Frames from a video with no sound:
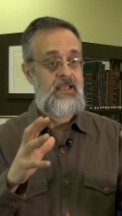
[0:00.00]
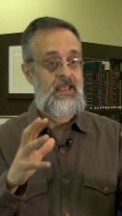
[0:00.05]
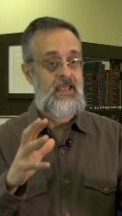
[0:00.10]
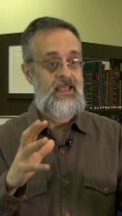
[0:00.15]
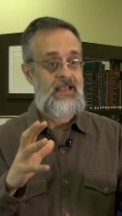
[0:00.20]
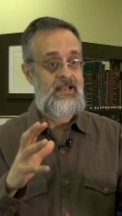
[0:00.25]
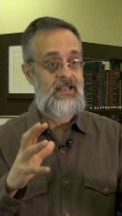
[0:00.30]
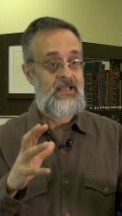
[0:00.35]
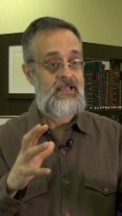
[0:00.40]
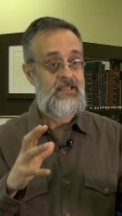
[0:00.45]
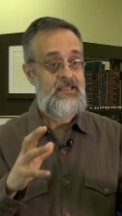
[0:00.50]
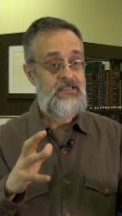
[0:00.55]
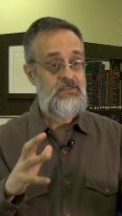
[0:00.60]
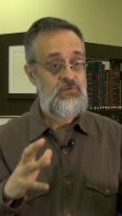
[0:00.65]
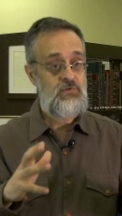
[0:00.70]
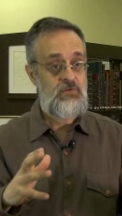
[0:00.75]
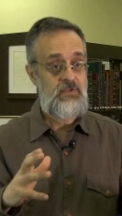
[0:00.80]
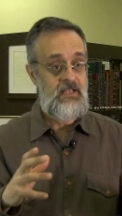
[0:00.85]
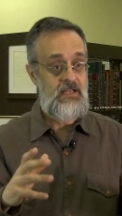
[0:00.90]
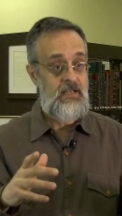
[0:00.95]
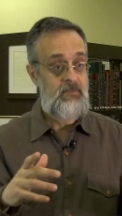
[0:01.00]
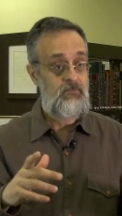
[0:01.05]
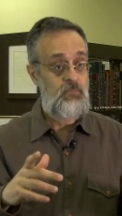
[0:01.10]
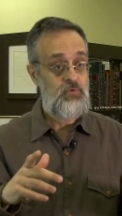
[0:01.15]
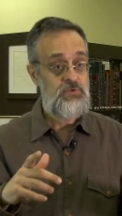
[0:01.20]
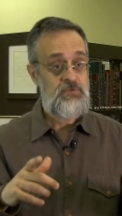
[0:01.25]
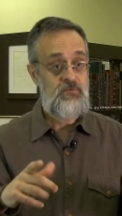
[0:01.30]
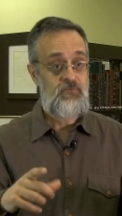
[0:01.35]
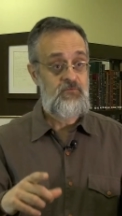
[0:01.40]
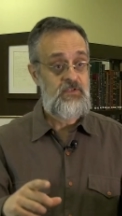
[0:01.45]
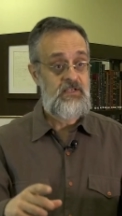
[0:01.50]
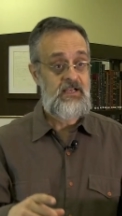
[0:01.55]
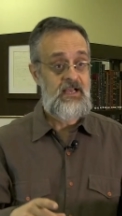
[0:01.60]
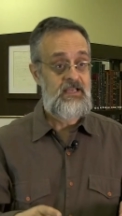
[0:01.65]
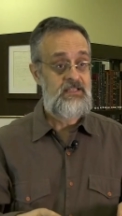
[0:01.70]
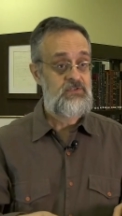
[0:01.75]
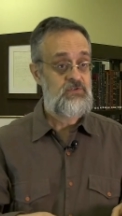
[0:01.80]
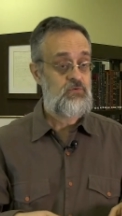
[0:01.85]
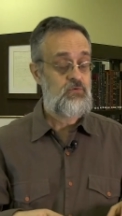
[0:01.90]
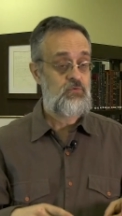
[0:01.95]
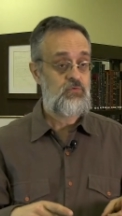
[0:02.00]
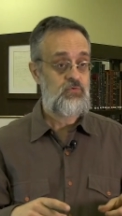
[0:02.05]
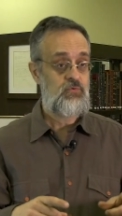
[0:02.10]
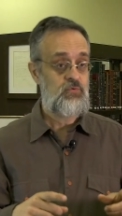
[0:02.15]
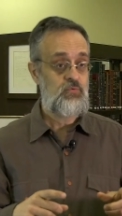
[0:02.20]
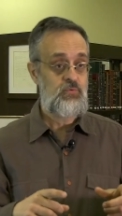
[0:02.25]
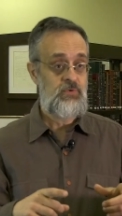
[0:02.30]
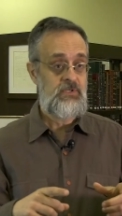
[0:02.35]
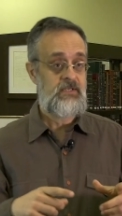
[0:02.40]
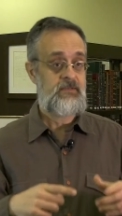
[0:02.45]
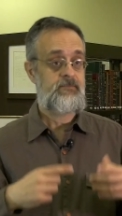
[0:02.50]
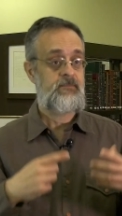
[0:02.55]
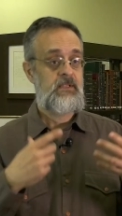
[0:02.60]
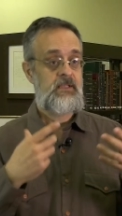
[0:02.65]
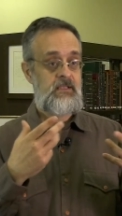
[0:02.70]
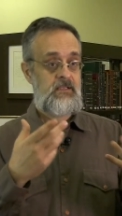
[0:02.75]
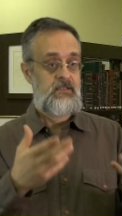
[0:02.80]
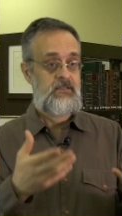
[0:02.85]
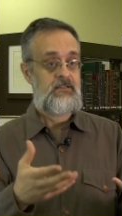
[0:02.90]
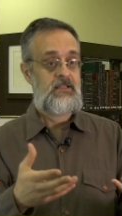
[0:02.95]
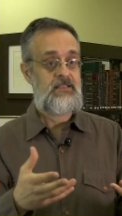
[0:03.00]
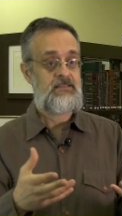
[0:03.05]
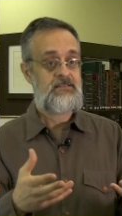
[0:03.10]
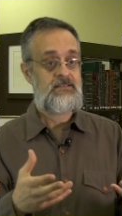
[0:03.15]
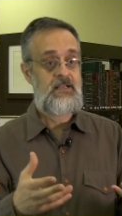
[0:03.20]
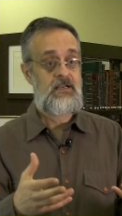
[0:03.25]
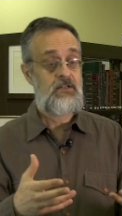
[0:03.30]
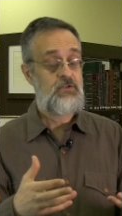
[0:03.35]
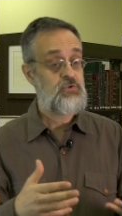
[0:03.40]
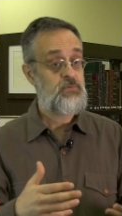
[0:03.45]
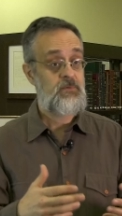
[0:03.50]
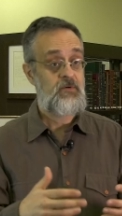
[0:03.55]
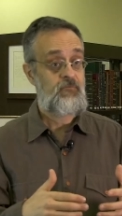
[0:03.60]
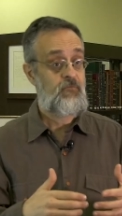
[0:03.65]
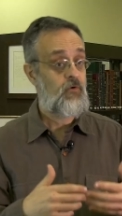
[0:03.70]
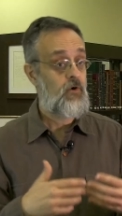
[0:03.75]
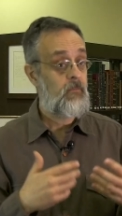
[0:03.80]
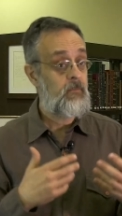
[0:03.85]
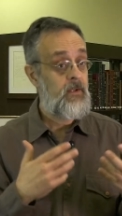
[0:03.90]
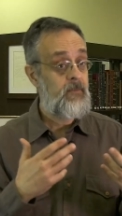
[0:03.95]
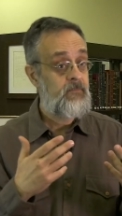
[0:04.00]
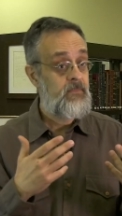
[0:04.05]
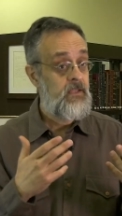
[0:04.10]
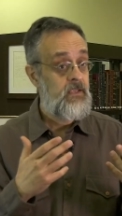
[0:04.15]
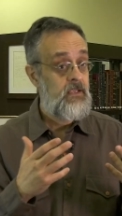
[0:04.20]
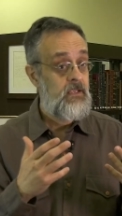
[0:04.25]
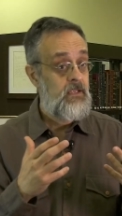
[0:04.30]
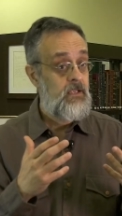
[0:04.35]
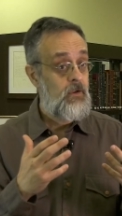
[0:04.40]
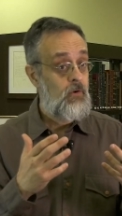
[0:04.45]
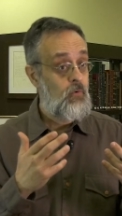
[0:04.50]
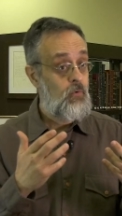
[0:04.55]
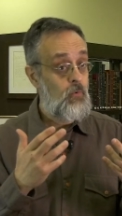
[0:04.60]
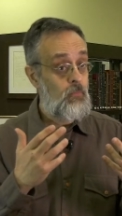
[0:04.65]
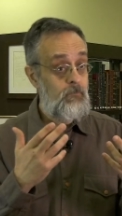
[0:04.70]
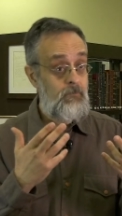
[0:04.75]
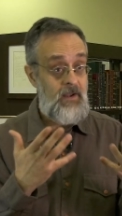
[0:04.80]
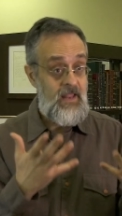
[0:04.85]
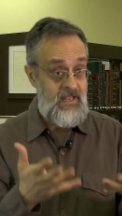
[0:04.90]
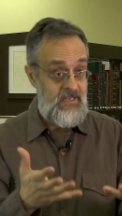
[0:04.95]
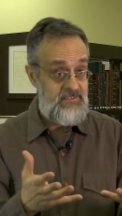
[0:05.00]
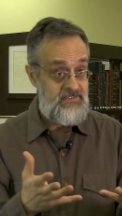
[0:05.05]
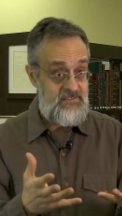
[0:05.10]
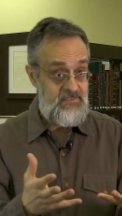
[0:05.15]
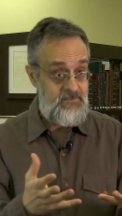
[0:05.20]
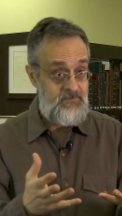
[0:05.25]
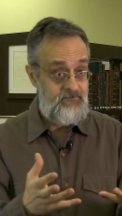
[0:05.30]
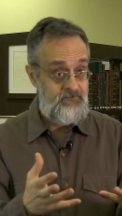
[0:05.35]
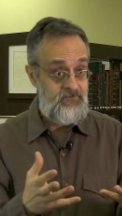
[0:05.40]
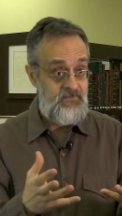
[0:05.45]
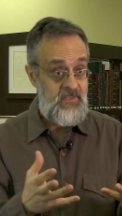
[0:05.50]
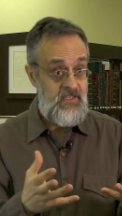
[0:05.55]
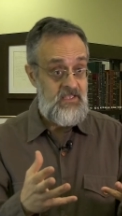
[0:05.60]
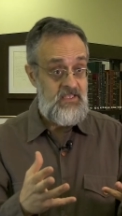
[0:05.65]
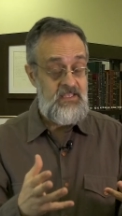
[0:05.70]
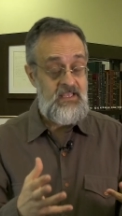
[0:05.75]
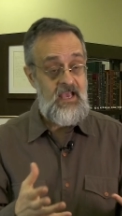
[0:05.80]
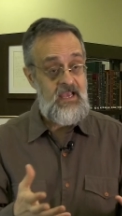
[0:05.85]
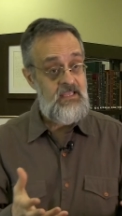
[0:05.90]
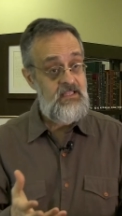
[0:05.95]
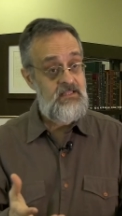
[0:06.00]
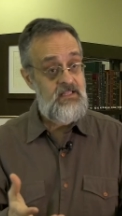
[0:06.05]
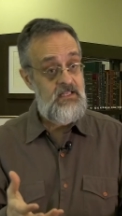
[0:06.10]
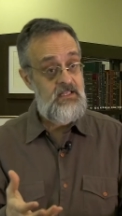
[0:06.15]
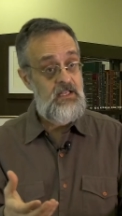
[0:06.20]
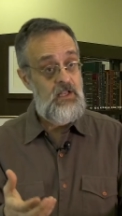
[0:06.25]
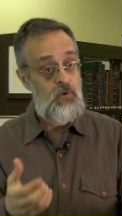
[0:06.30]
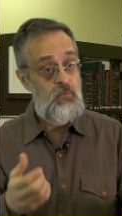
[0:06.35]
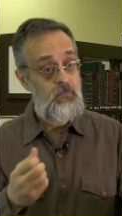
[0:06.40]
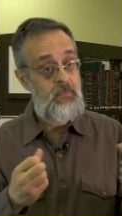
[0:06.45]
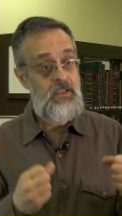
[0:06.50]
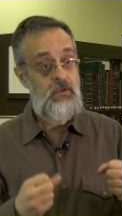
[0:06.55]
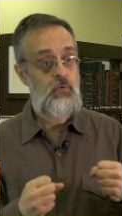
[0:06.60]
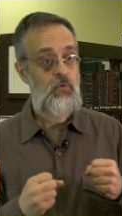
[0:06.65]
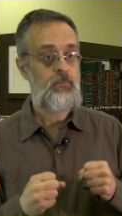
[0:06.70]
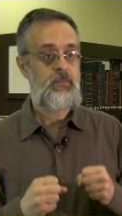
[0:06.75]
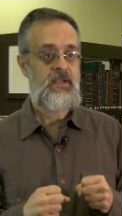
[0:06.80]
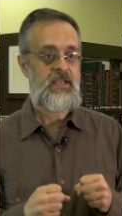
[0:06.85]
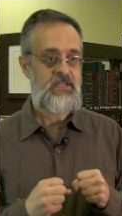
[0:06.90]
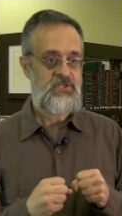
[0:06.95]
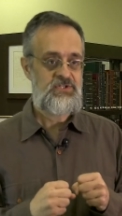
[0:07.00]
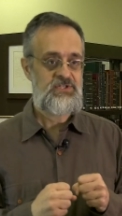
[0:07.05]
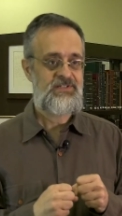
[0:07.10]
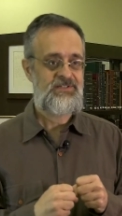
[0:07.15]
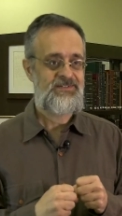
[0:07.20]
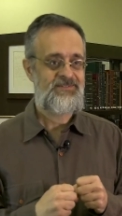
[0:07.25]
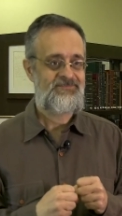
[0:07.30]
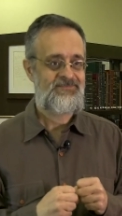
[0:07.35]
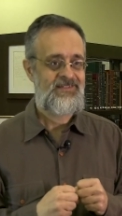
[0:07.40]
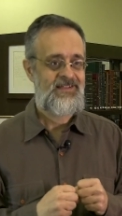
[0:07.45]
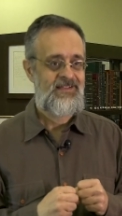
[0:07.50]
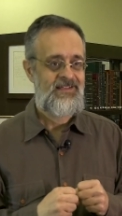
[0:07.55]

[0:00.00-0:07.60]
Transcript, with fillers: ela, ela modifica a estrutura da estrela de uma forma complexa e ainda não bem compreendida.